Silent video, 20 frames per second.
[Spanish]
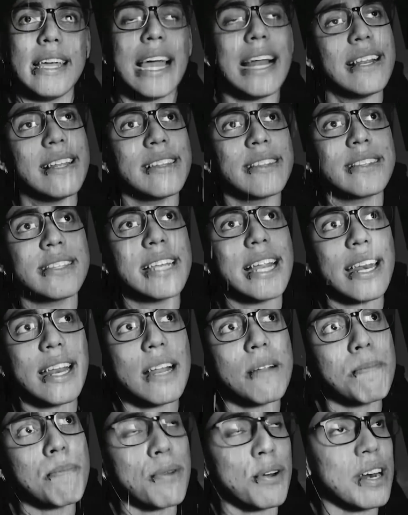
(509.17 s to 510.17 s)
Y al entrar
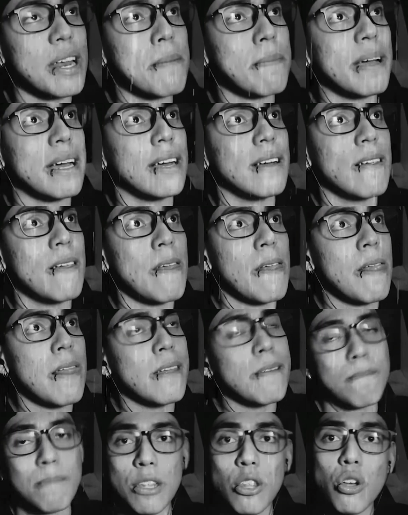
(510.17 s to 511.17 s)
al programa,
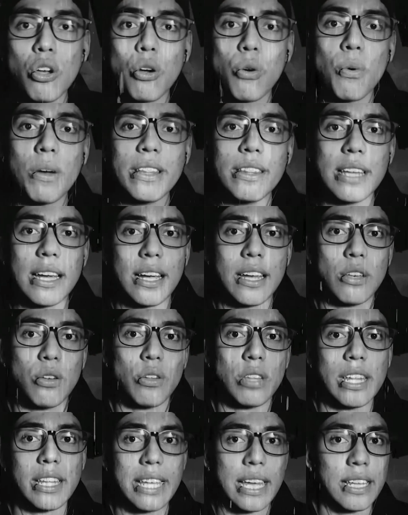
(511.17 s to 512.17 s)
me doy cuenta que
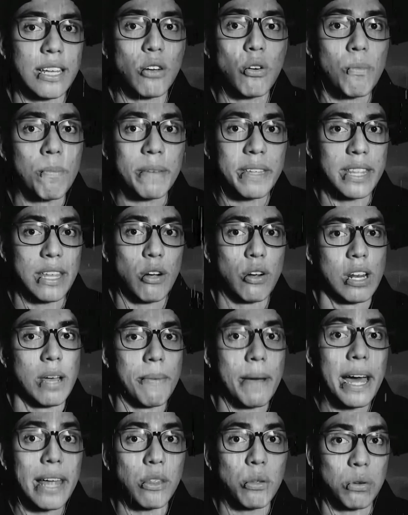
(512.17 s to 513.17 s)
no tenía ningún video
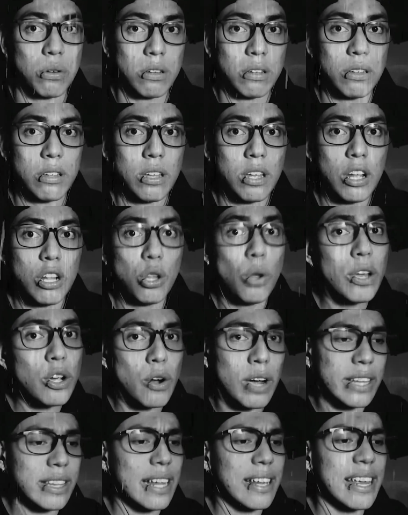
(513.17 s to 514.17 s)
grabado. Lo
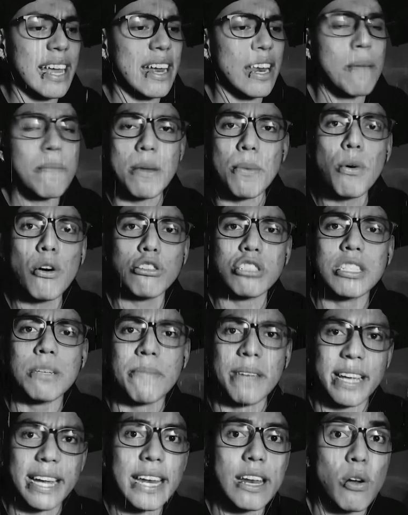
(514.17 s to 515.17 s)
único que tenía era mi voz
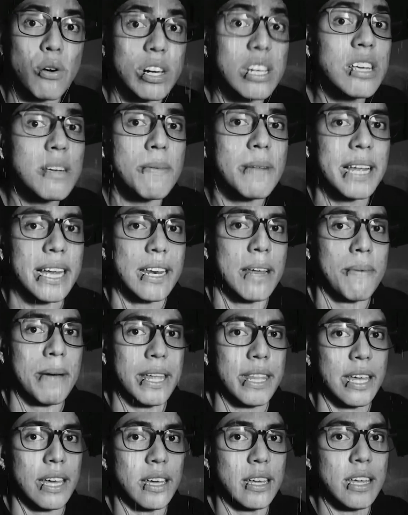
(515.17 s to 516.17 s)
y mi cara horrible
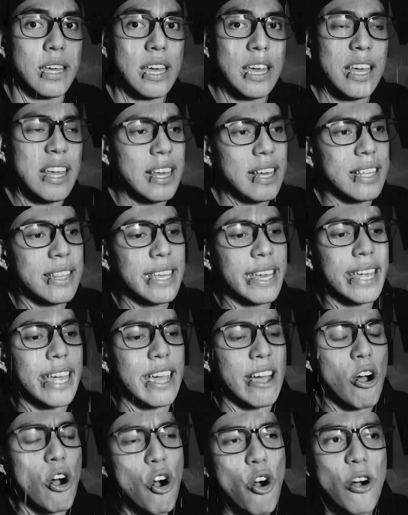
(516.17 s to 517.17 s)
grabada. Y
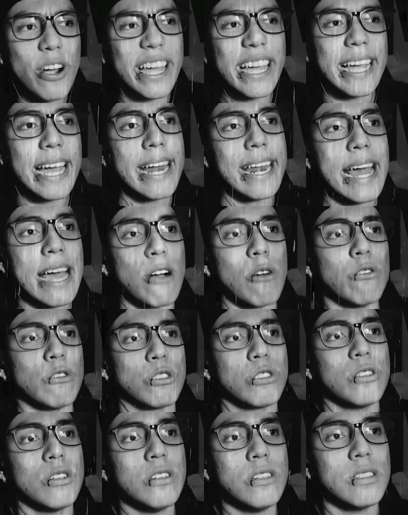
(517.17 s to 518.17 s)
dije, oh, qué
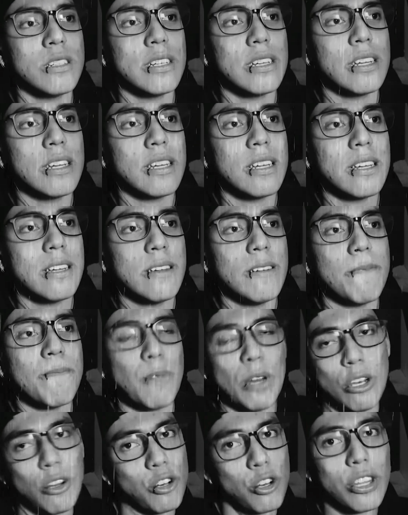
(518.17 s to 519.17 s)
carajos, ¿no?
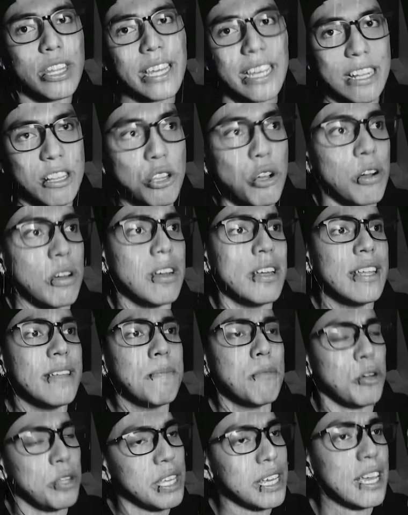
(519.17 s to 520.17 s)
Bueno, no dije no,
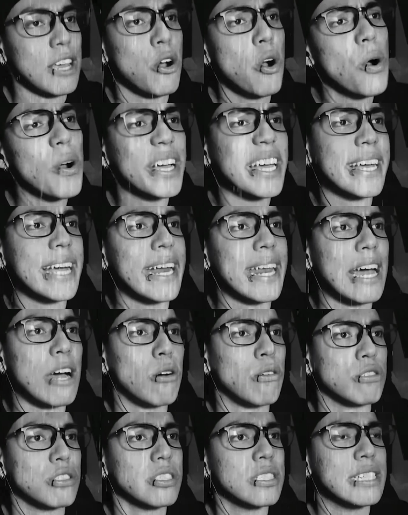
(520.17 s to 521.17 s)
lo dije, oh, qué
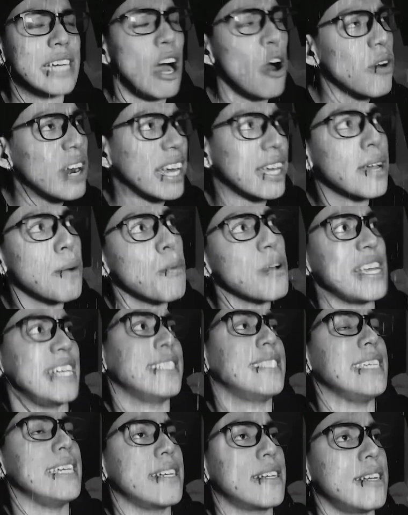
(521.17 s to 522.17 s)
carajos, ahora qué voy a
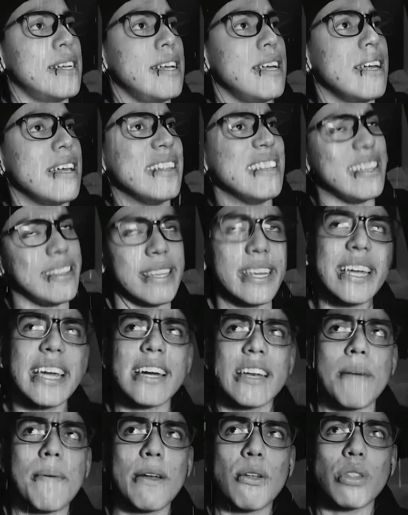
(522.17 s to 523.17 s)
hacer tendré que
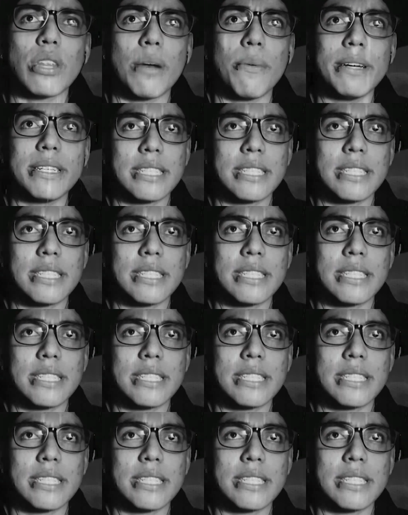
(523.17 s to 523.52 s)
grabar otra